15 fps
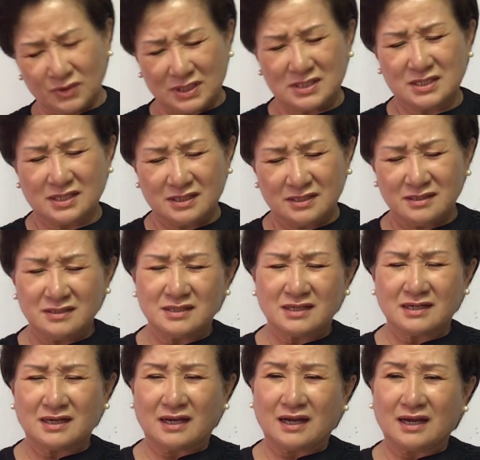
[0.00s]
꼬라지가
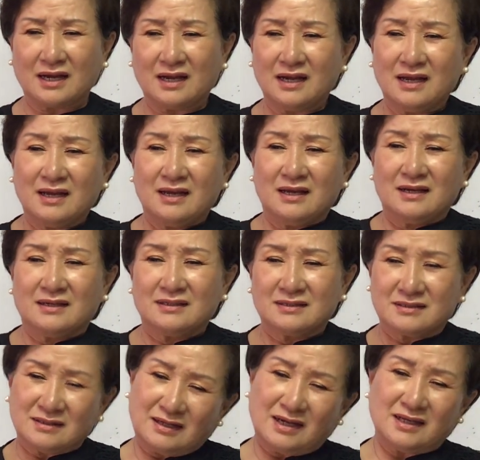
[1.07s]
이러니까
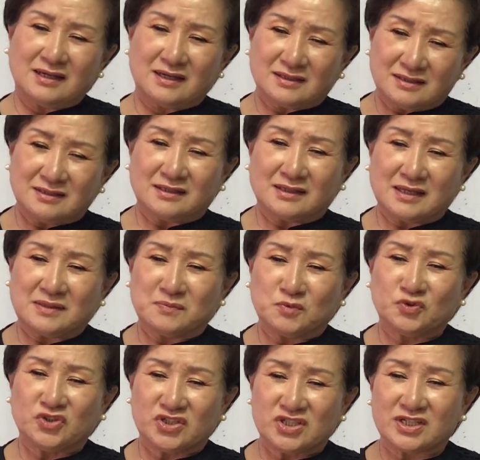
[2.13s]
그 아이가 그러게
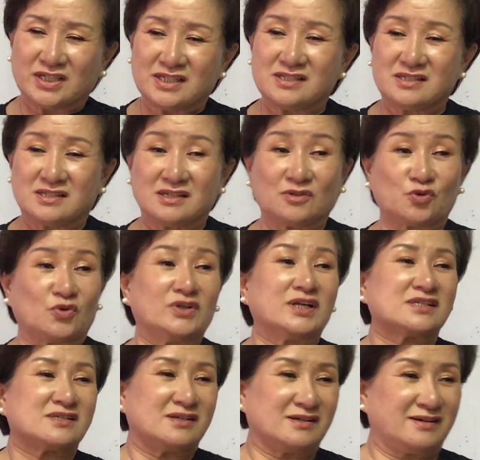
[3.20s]
무너져 있지 또
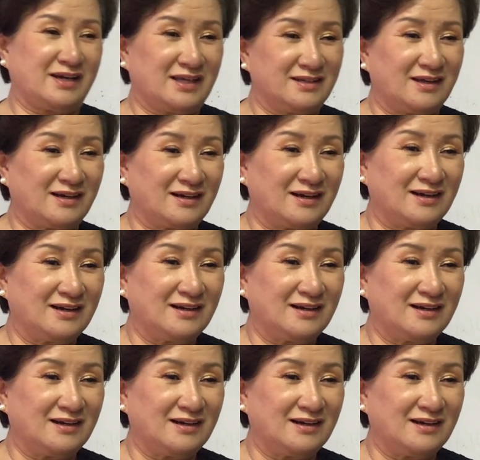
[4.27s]
이랬을 거야 내가